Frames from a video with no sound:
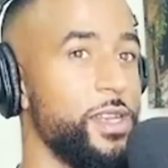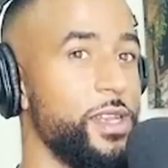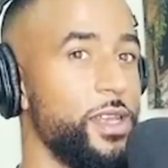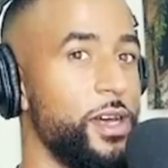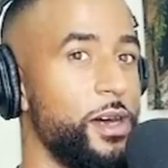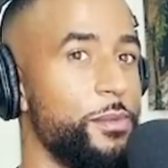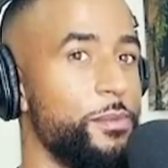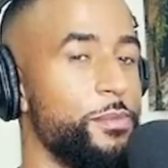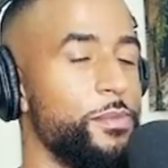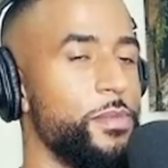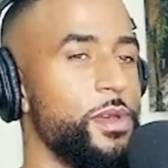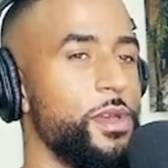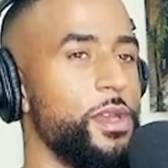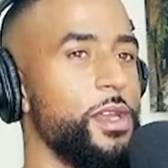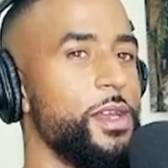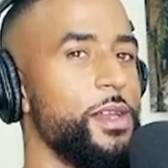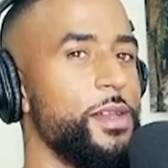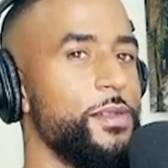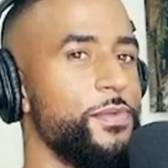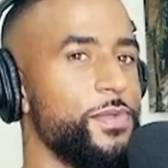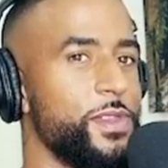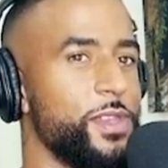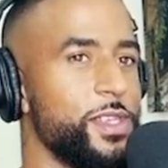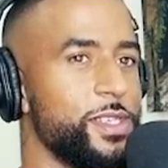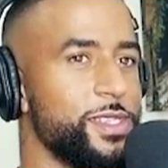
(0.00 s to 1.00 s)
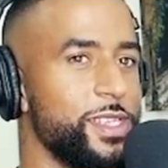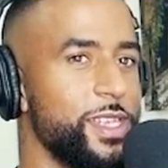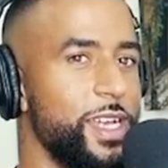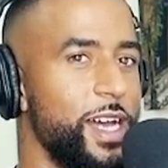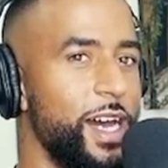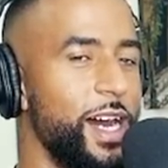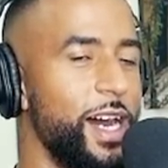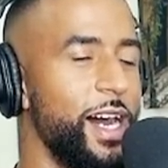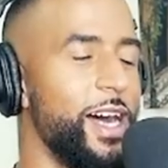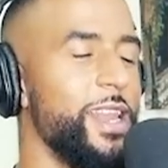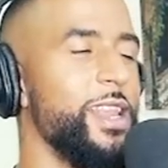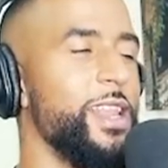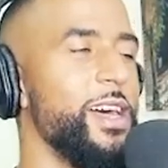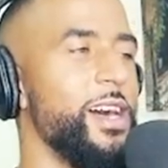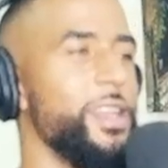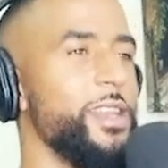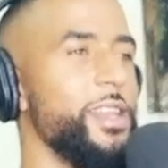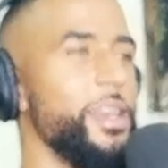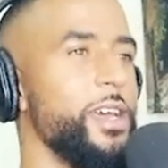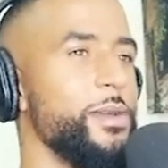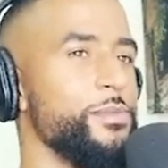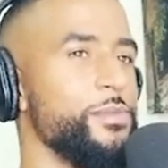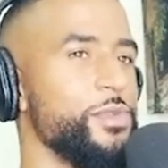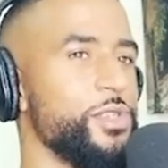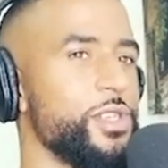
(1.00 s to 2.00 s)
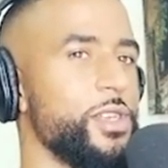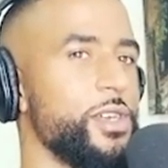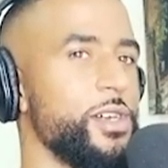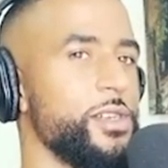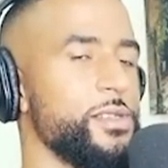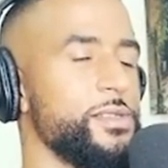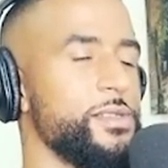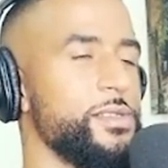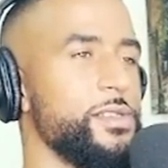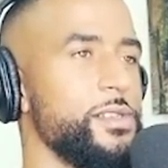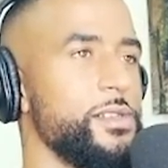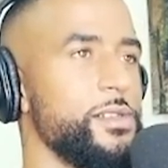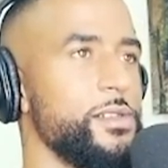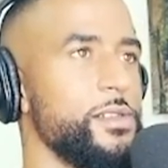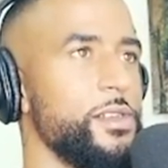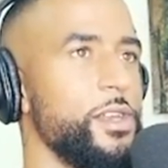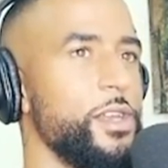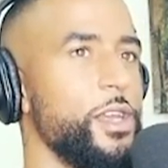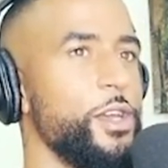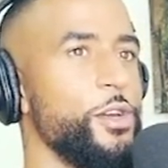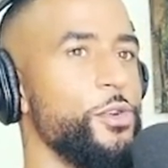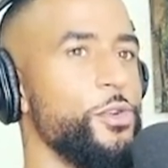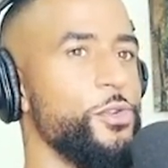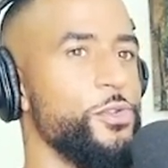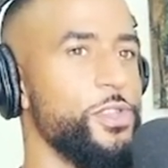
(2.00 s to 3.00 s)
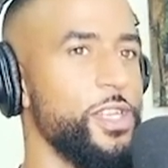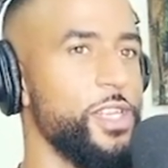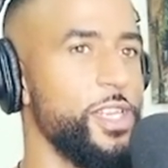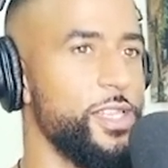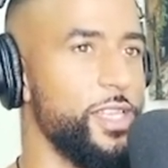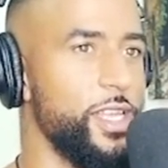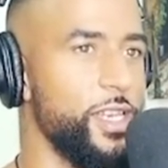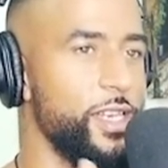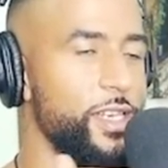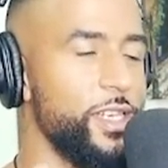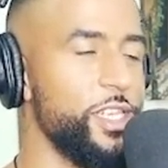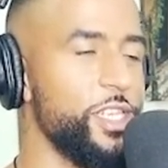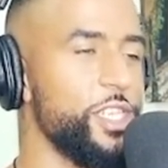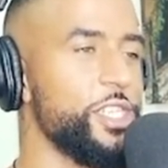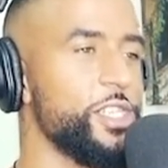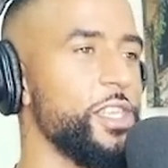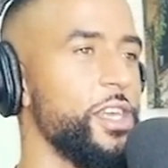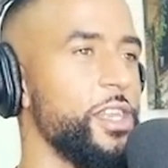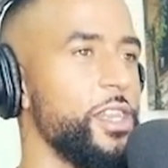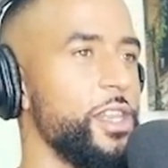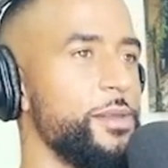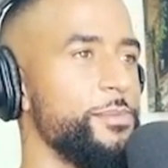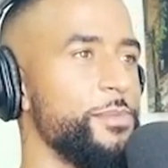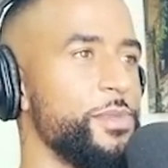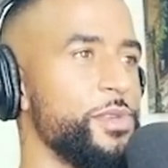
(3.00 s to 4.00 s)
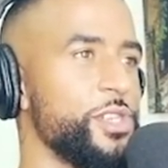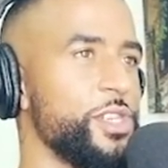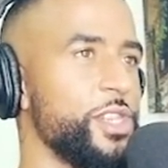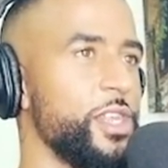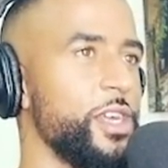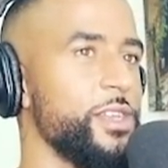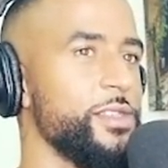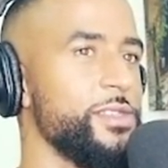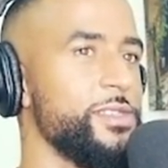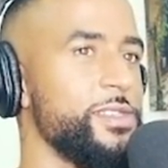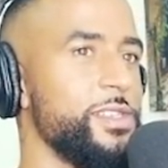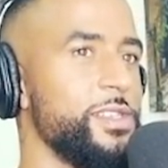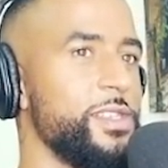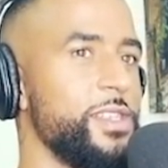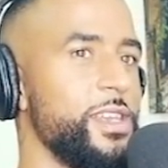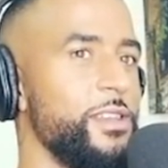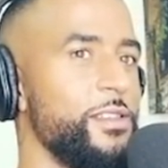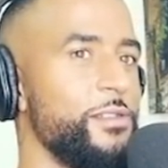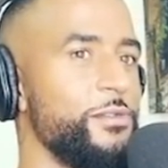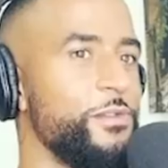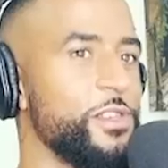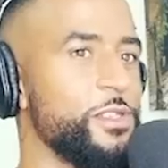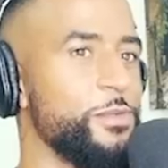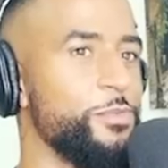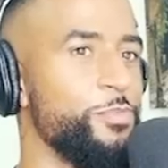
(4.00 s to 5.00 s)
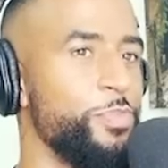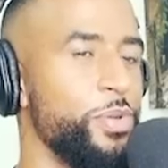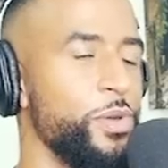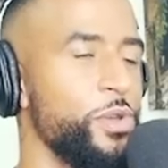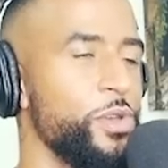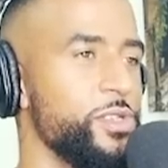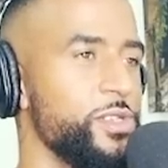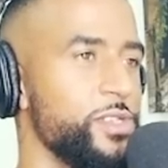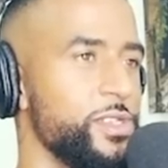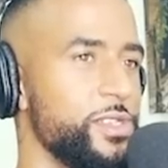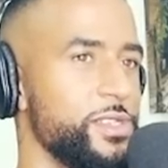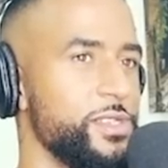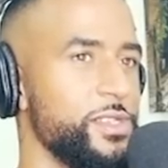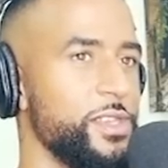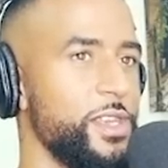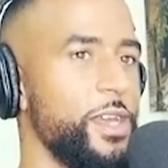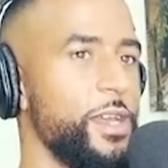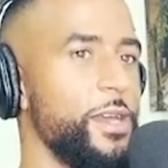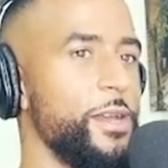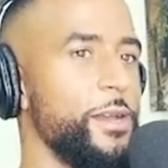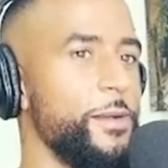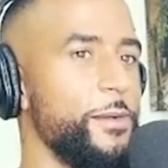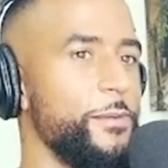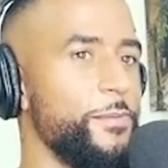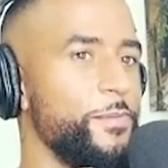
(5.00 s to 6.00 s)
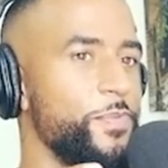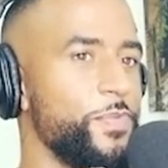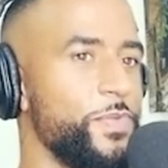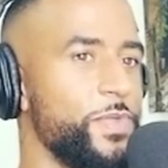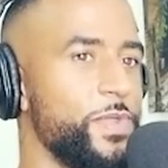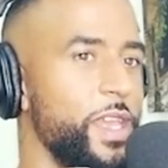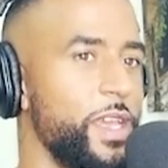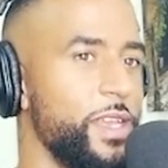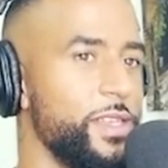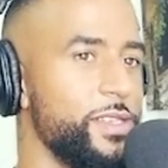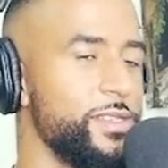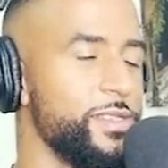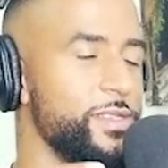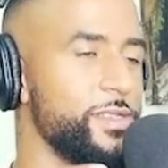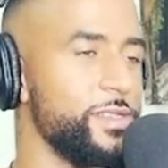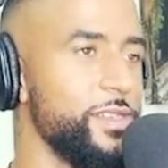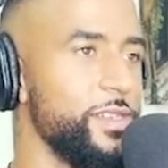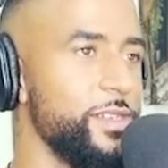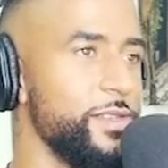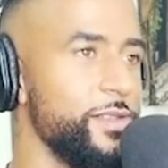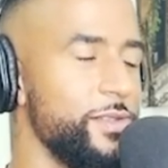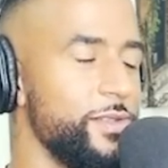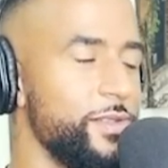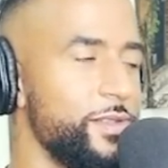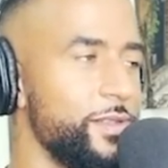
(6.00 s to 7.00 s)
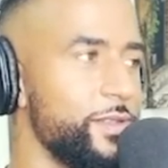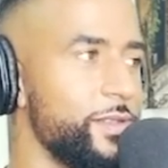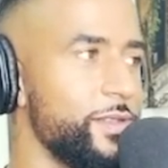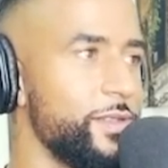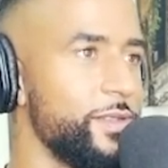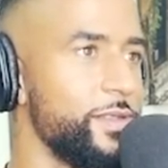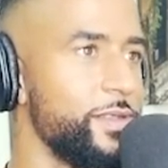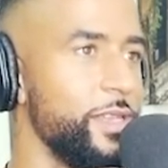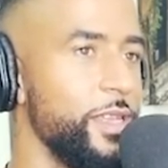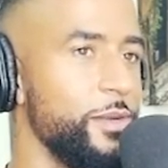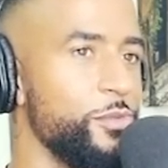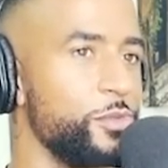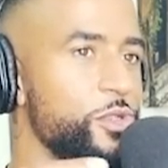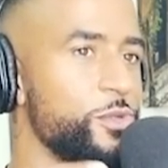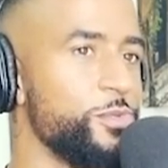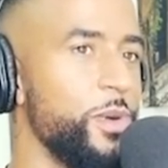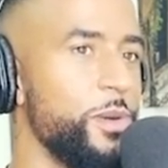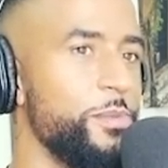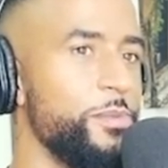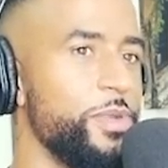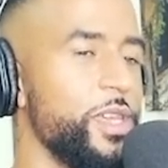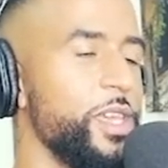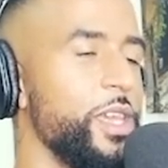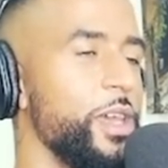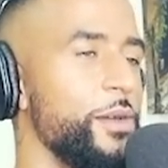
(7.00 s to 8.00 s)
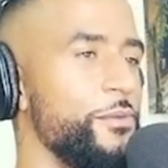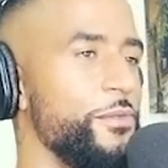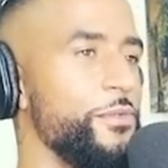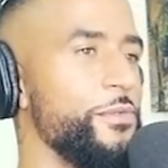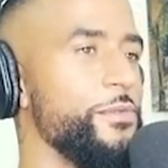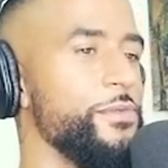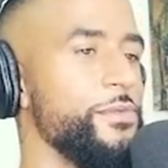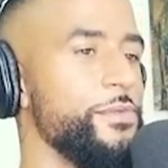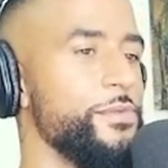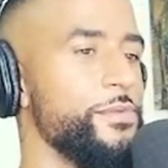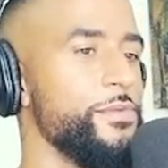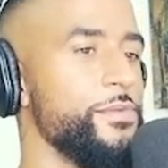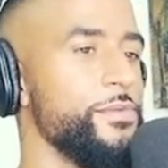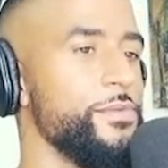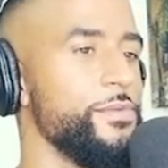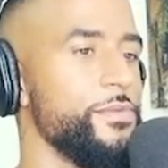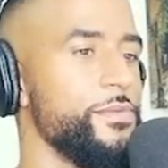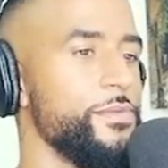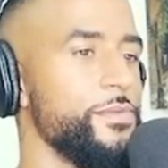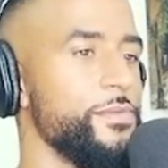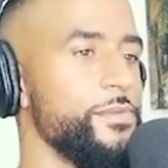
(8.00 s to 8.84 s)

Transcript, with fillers: gesehen haben, dass alle an einem Strang ziehen. Und jeder, der nicht an einem Strang zieht, der ist was Böses. Der ist, den muss man bekämpfen.